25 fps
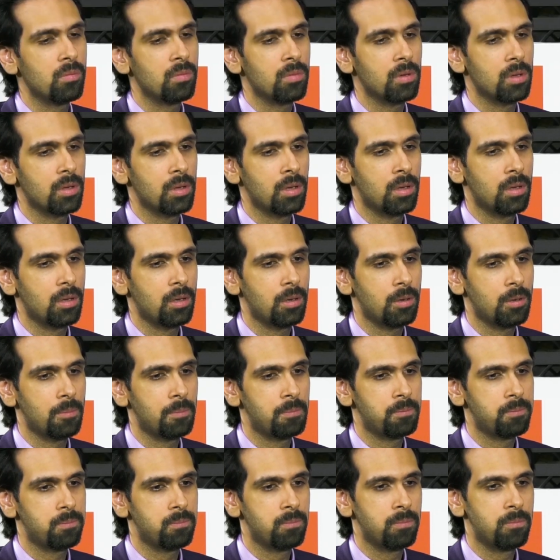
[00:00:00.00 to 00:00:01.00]

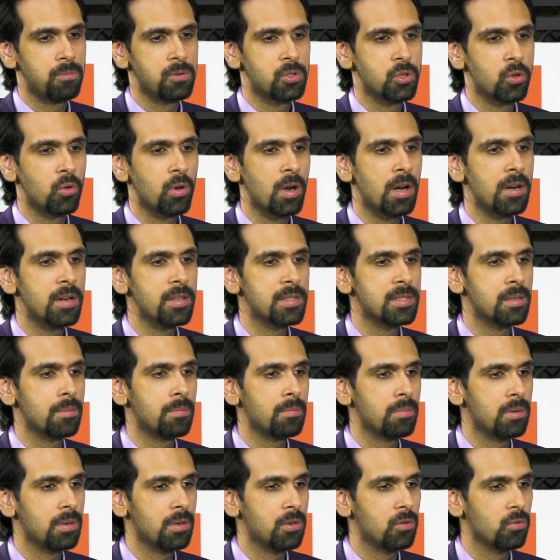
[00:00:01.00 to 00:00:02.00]
uh, सोलह
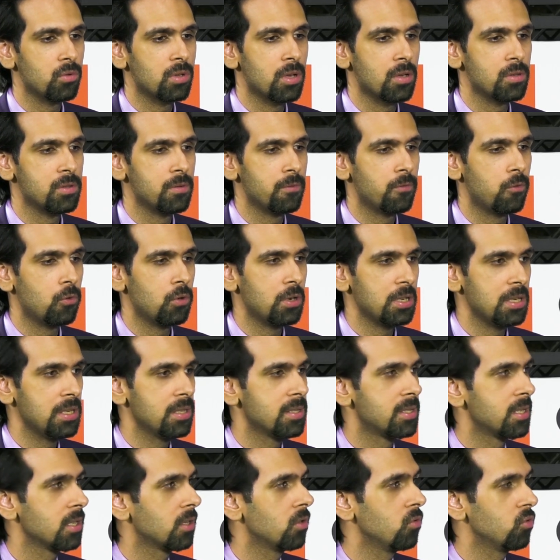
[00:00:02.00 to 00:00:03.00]
दिसंबर
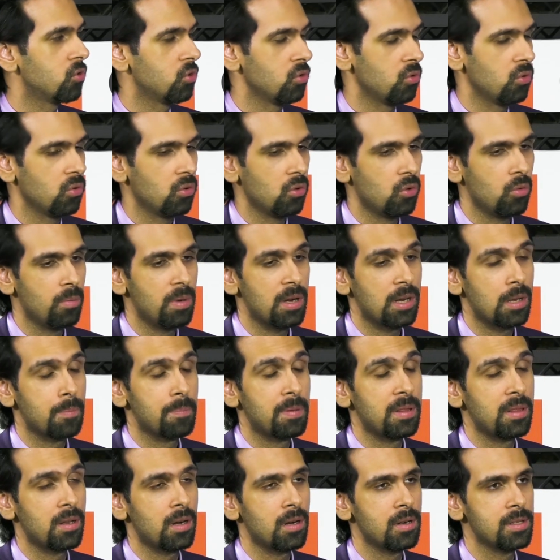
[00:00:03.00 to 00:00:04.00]
2014 से क्यों शुरू करूँ बल्कि
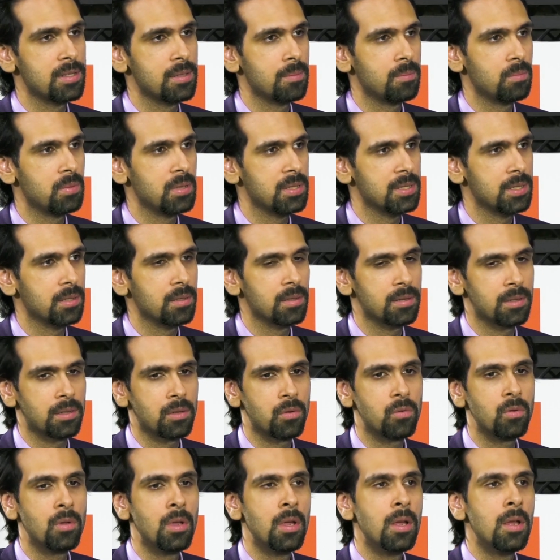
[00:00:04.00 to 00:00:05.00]
15 दिसंबर से
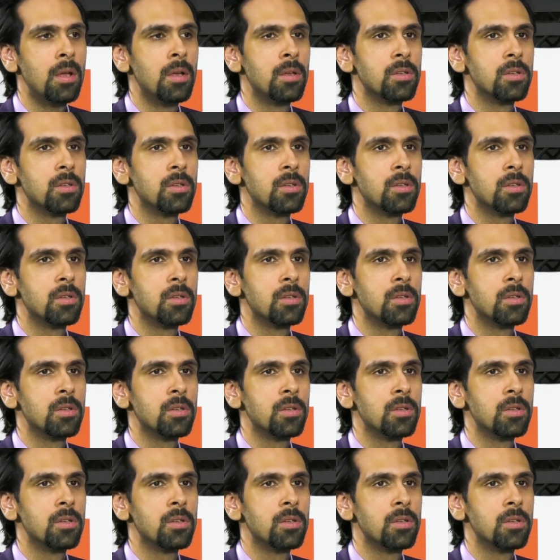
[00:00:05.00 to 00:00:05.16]
करता हूँ